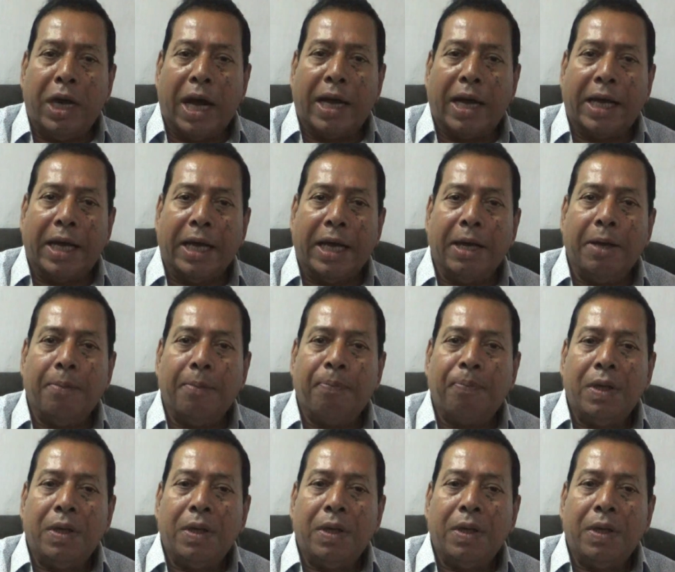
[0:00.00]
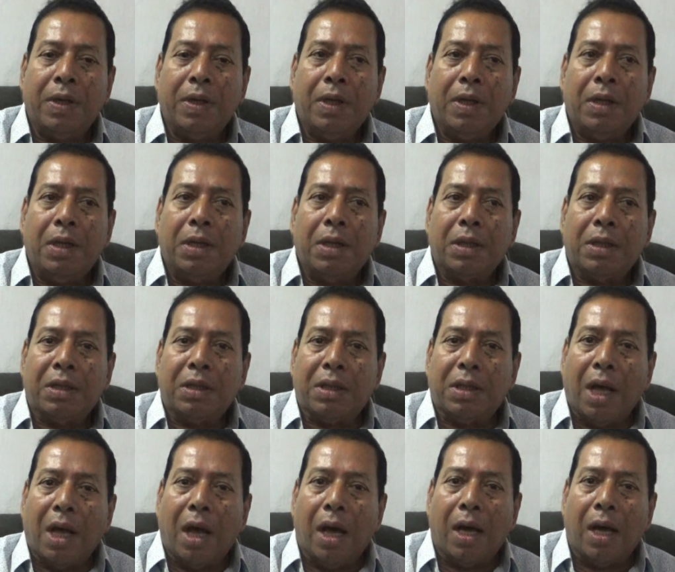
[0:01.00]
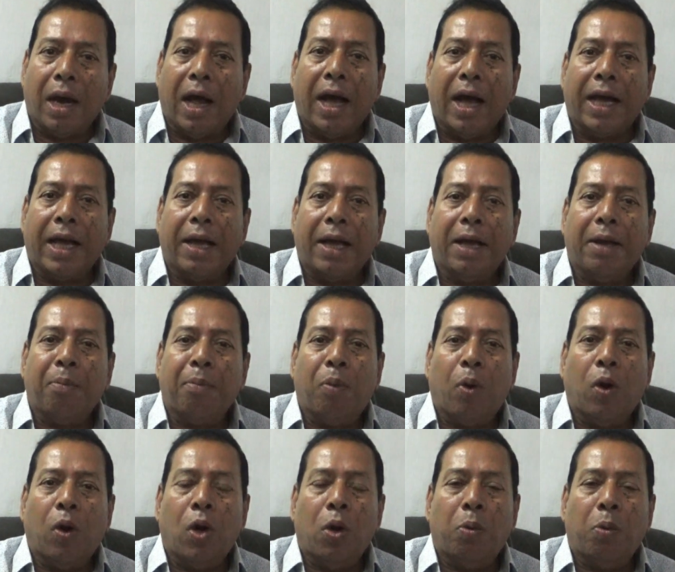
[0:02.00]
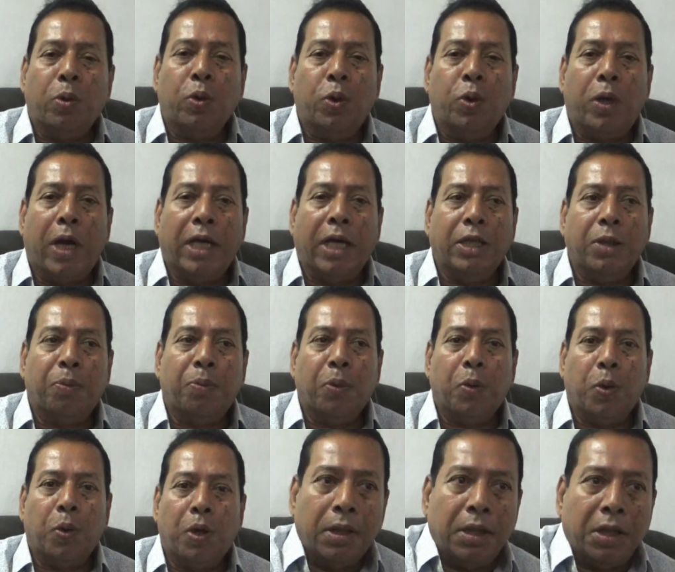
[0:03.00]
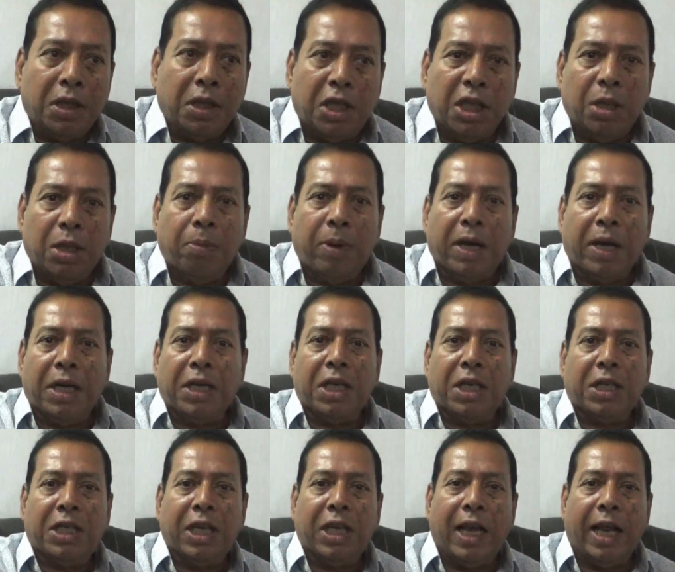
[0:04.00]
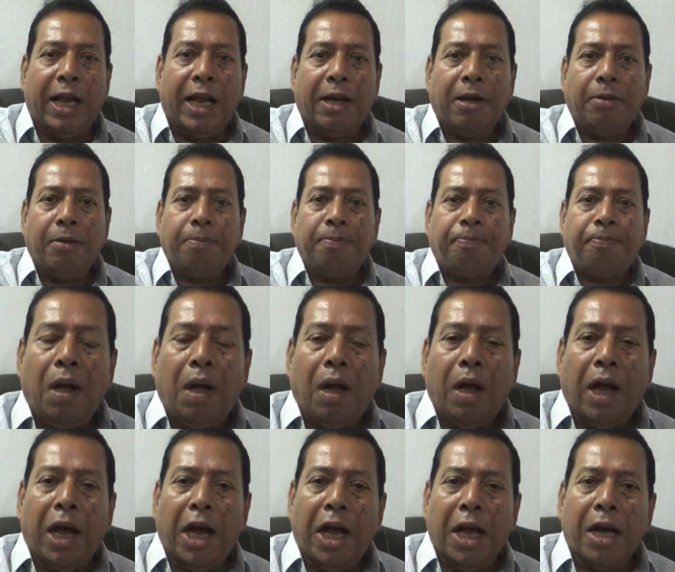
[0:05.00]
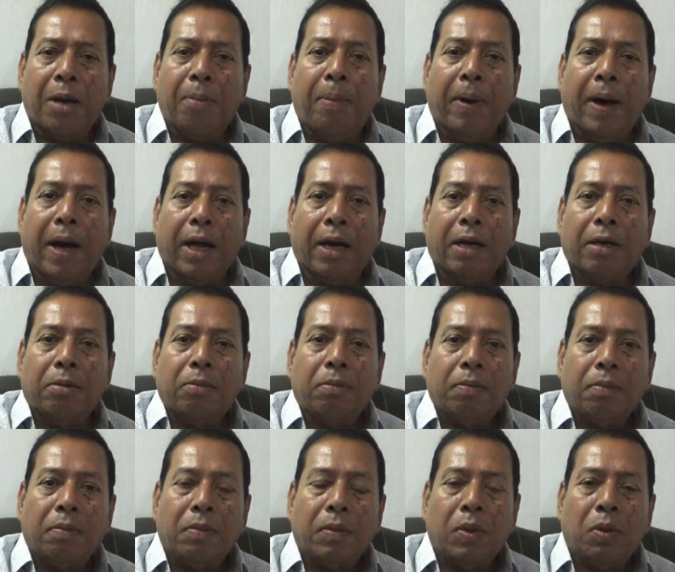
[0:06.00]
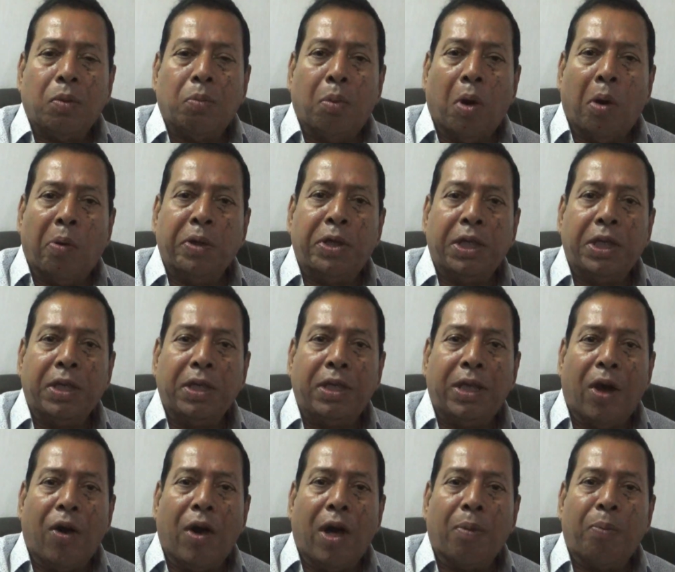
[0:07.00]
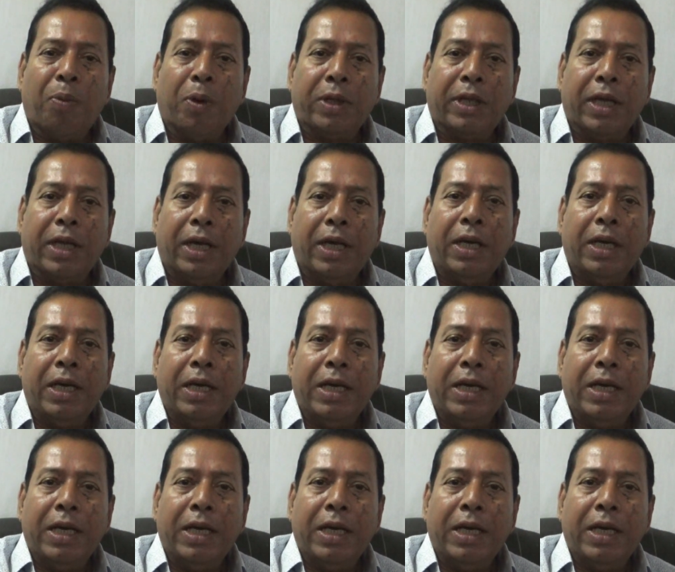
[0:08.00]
ডাকে তার আগে বঙ্গবন্ধু গাজীপুর তিনবার এসেছিলেন একবার ময়মনসিং যাওয়ার পথে